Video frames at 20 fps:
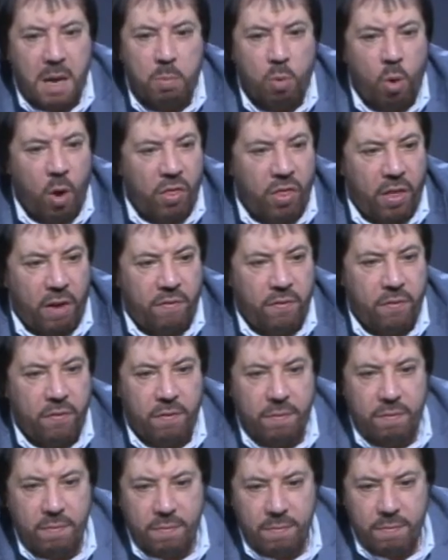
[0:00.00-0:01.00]
موظف
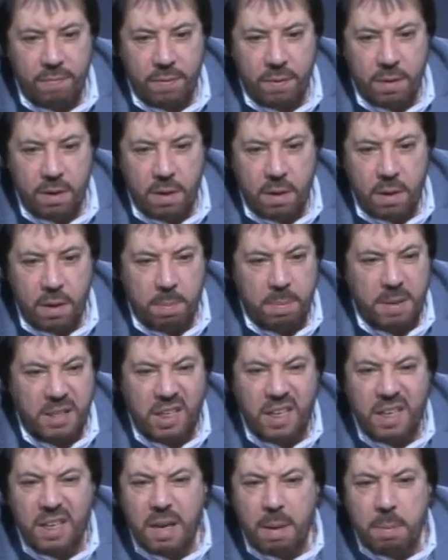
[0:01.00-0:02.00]

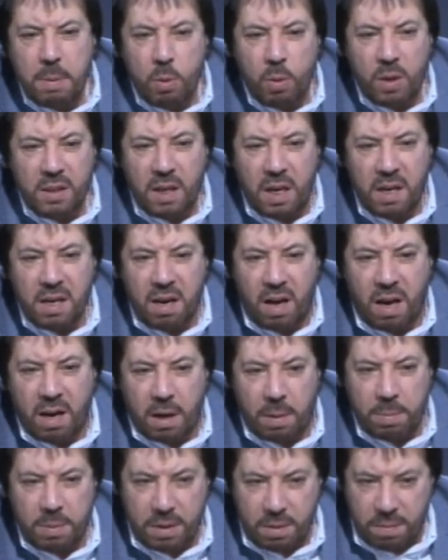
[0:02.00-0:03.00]
بس عندنا بالوطن
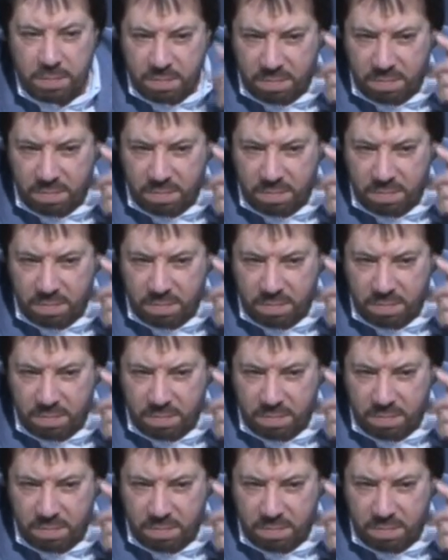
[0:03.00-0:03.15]
العربي